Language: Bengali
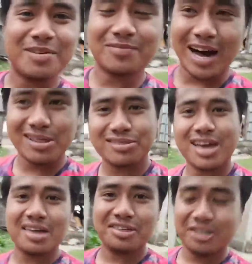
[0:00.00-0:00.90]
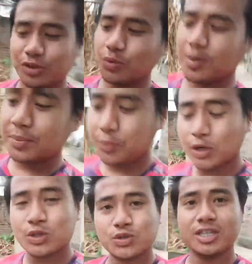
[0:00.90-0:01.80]
আমার ভাস্তা এসেছে তো মানে
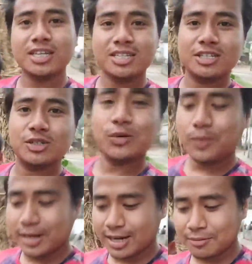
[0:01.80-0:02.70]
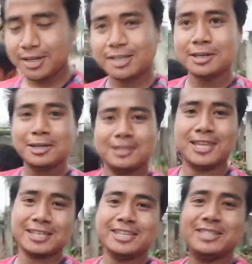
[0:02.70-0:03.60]
পরশু দিন এসেছিলো বাট আমি
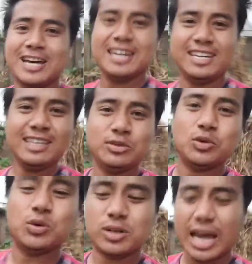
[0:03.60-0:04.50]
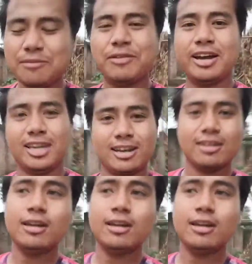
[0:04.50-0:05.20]
দেখতে যাইনি তো টাইম পাইনি আর